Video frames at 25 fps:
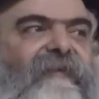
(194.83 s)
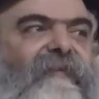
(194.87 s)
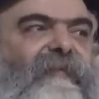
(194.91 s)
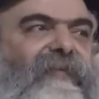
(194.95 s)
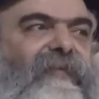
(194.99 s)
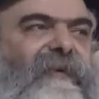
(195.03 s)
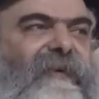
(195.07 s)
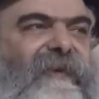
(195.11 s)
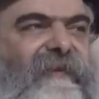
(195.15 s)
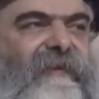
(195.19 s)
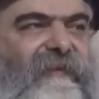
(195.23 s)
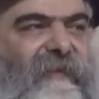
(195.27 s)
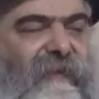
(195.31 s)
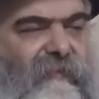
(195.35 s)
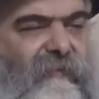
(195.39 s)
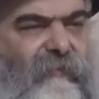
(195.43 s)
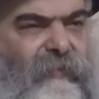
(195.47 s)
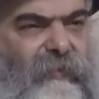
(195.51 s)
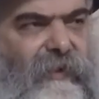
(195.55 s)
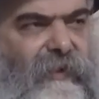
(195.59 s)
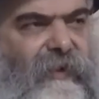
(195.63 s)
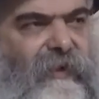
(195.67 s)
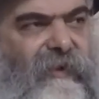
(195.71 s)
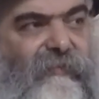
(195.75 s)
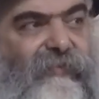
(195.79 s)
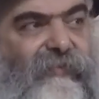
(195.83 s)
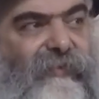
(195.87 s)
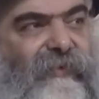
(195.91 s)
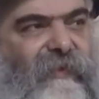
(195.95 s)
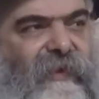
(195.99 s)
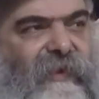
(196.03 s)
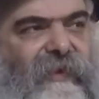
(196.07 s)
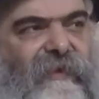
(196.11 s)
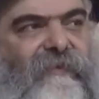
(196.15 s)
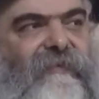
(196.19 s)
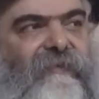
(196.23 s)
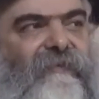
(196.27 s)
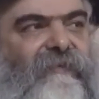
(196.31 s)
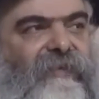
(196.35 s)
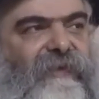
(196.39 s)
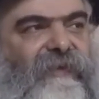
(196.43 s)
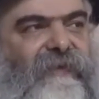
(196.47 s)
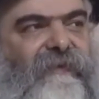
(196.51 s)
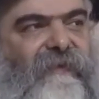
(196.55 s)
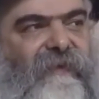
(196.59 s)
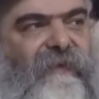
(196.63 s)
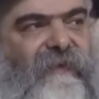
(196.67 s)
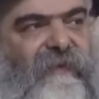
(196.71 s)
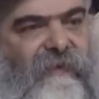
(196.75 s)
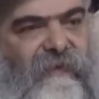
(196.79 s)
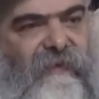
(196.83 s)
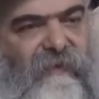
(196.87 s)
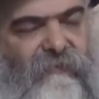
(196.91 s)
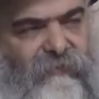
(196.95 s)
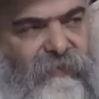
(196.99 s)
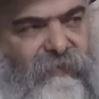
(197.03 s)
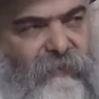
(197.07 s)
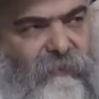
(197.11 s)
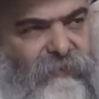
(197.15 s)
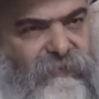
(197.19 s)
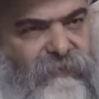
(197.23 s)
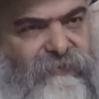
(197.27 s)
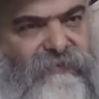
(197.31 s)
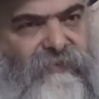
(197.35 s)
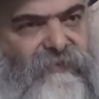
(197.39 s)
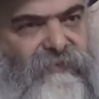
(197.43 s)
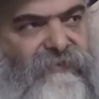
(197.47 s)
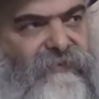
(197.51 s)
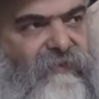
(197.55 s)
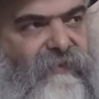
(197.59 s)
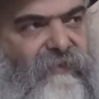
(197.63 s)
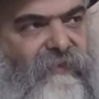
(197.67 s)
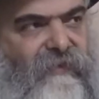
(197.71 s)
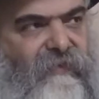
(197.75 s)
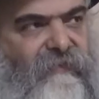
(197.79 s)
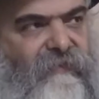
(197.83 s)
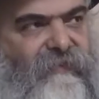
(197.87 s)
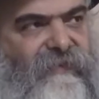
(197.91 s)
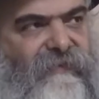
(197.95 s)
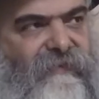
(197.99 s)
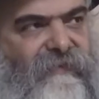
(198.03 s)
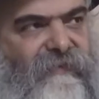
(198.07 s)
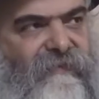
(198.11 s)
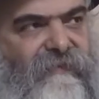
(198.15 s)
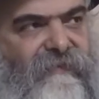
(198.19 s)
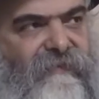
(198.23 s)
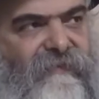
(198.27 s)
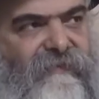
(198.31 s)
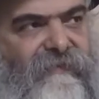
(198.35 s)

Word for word: on pourrait, dire, on pourrait aller plus loin, on pourrait dire qu'il est bien plus que ce qu'un rabbi.